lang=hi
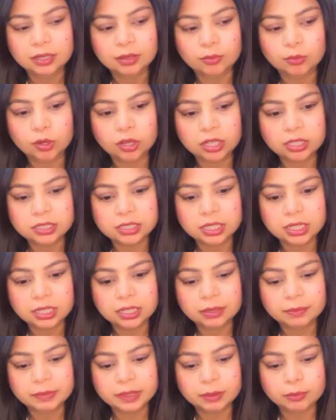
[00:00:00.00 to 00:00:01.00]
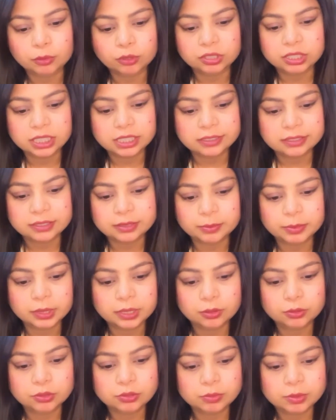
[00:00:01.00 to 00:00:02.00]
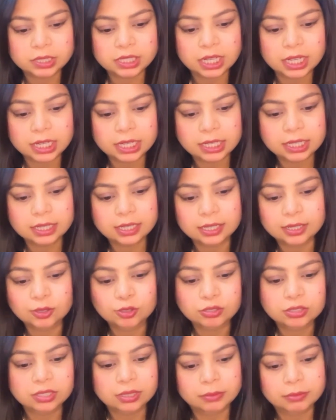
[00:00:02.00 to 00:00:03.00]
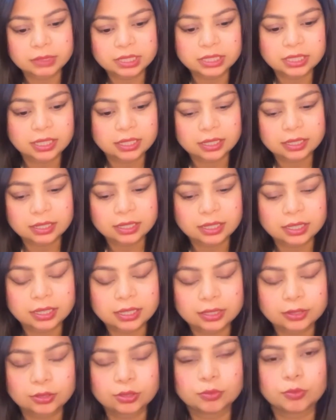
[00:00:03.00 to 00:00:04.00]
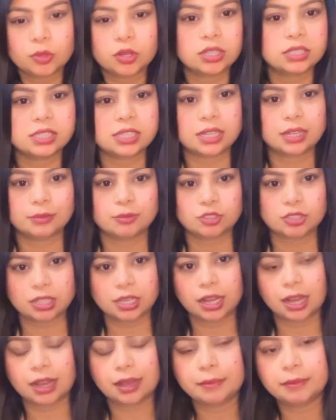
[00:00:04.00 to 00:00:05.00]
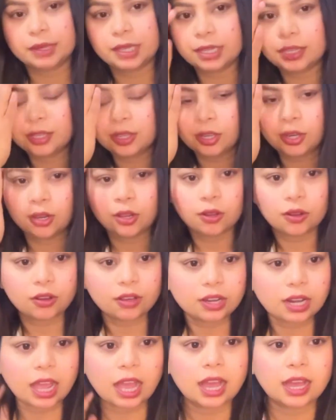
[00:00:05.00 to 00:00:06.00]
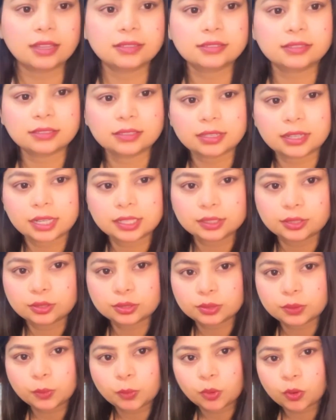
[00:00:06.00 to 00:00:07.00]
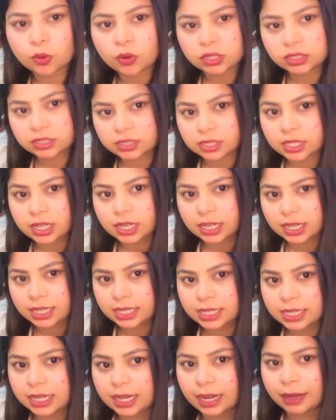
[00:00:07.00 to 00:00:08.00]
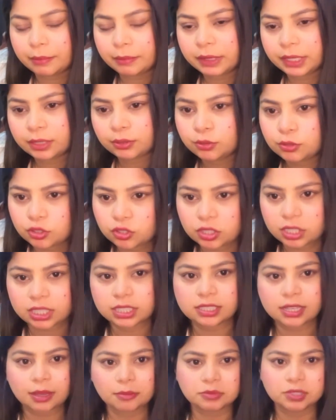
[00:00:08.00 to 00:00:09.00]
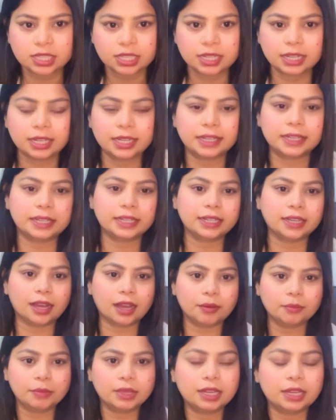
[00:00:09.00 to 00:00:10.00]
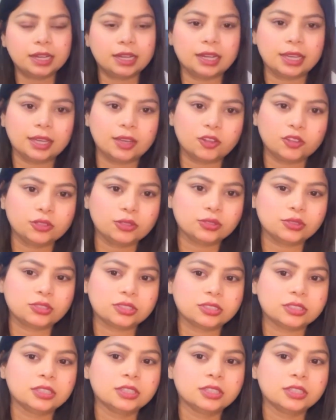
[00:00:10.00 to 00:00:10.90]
बहुत सारा अपना प्रोजेक्ट्स भी कुछ बनाने हैं कुछ सबमिट करने हैं तो बहुत सारा मुझे काम है और आज का तो बहुत सारा ही काम है कुछ एग्ज़ाम से ही रिलेटेड काम भी करना है और कुछ